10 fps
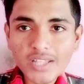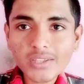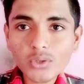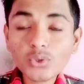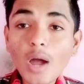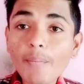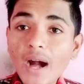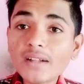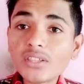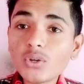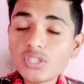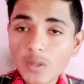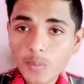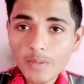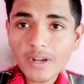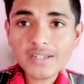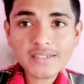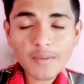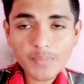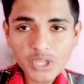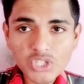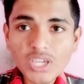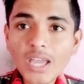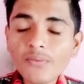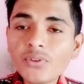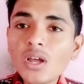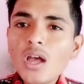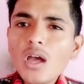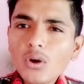जाते हो तो आप भागते हो सप्लीमेंट्स के पीछे या फिर